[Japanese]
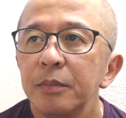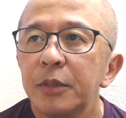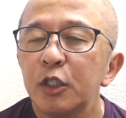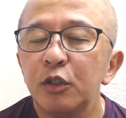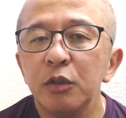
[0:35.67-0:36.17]

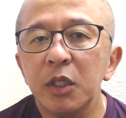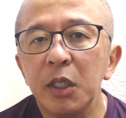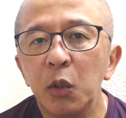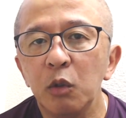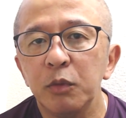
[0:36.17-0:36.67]
手続き
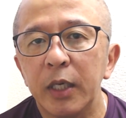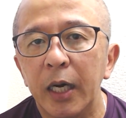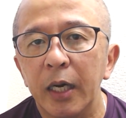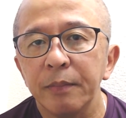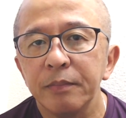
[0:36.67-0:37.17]
業務
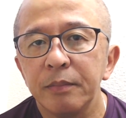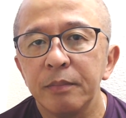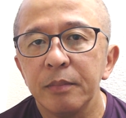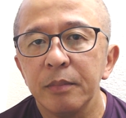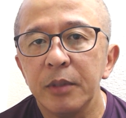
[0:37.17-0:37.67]
が、
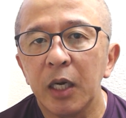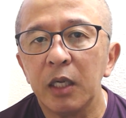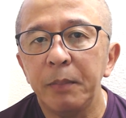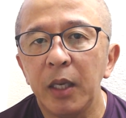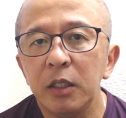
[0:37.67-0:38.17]
やは
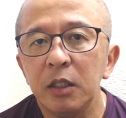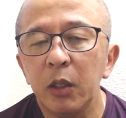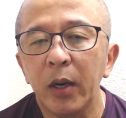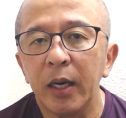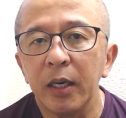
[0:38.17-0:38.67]
りメインで
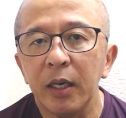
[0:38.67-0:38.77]
は